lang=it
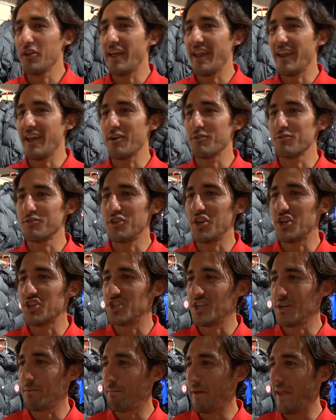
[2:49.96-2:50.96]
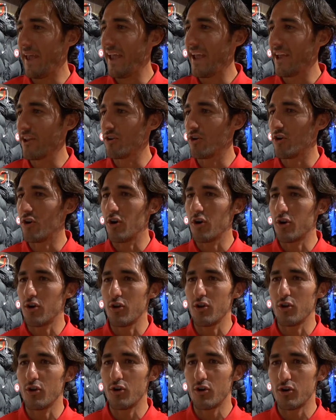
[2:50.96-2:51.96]
darei un 10 pieno
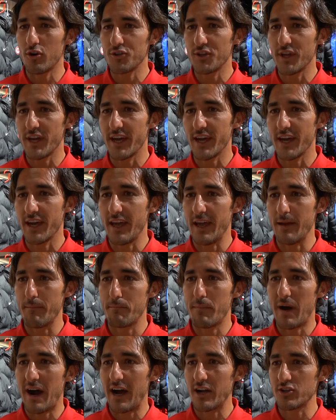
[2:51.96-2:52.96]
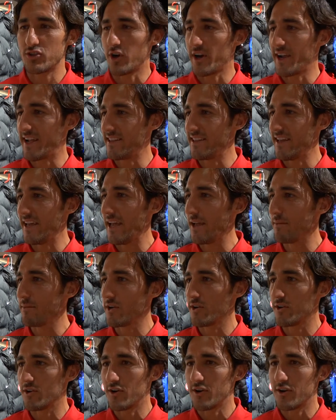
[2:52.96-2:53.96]
con lode, bacio
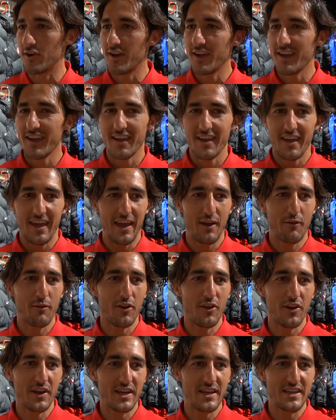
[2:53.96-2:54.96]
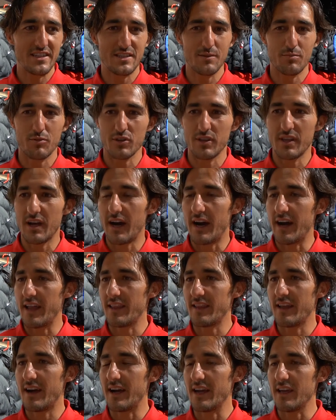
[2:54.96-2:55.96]
accademico, è quello che si può dare,
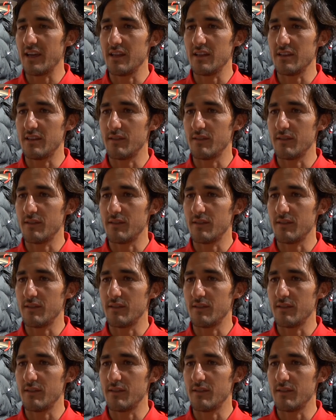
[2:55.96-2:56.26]
dai, i